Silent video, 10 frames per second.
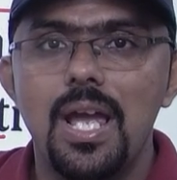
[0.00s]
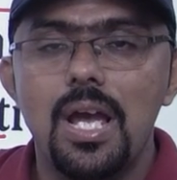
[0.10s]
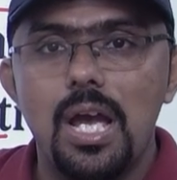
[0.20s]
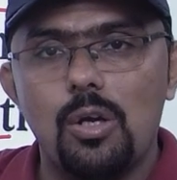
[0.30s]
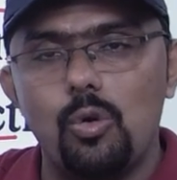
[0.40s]

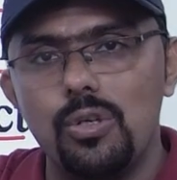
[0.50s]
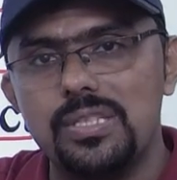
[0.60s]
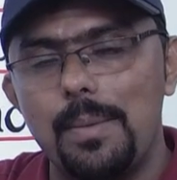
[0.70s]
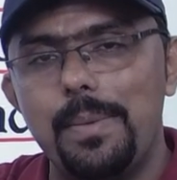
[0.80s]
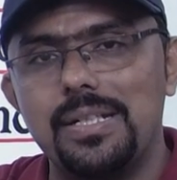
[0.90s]
आ, कौन सा
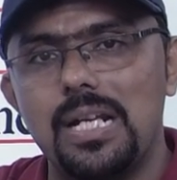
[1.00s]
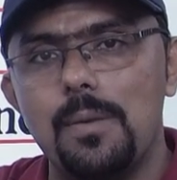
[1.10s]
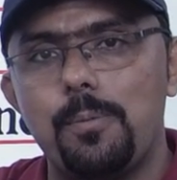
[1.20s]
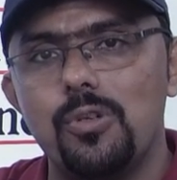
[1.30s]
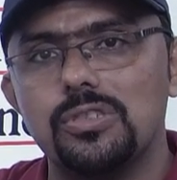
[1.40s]
मेटरनल
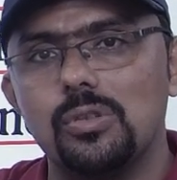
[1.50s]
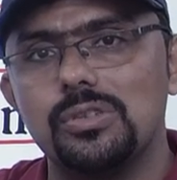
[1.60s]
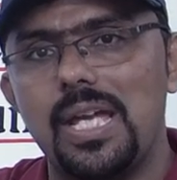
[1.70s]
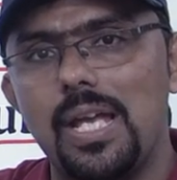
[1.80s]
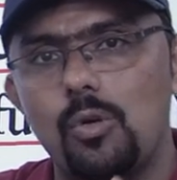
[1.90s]
पोर्शन होता
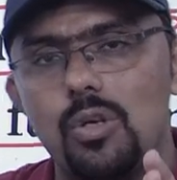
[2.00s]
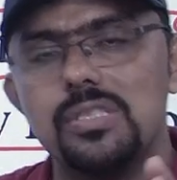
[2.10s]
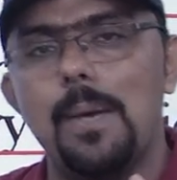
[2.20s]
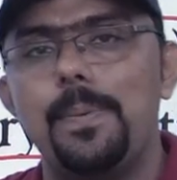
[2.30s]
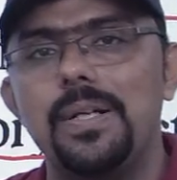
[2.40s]
है कौन सा
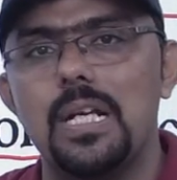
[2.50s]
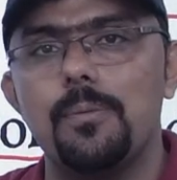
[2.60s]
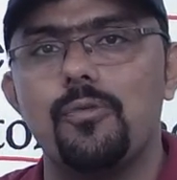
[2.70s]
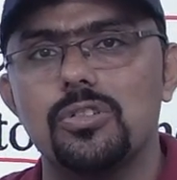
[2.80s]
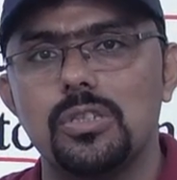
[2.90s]
फिटल
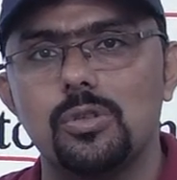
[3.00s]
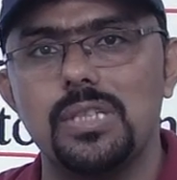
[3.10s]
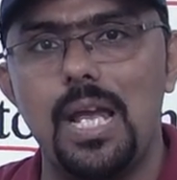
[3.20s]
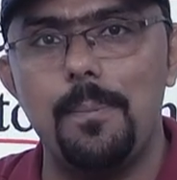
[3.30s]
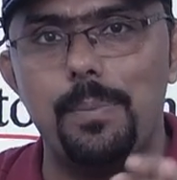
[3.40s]
पोर्शन होता
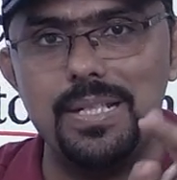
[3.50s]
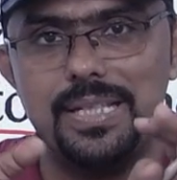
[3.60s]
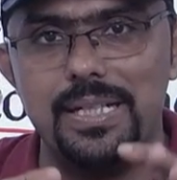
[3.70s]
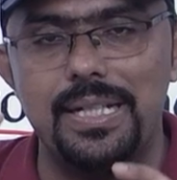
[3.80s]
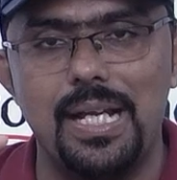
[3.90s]
है
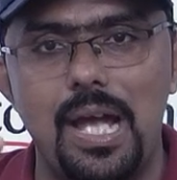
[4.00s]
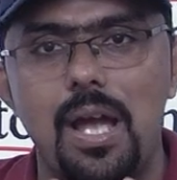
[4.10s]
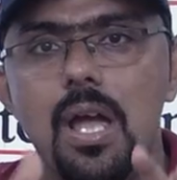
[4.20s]
प्लेसेंटा का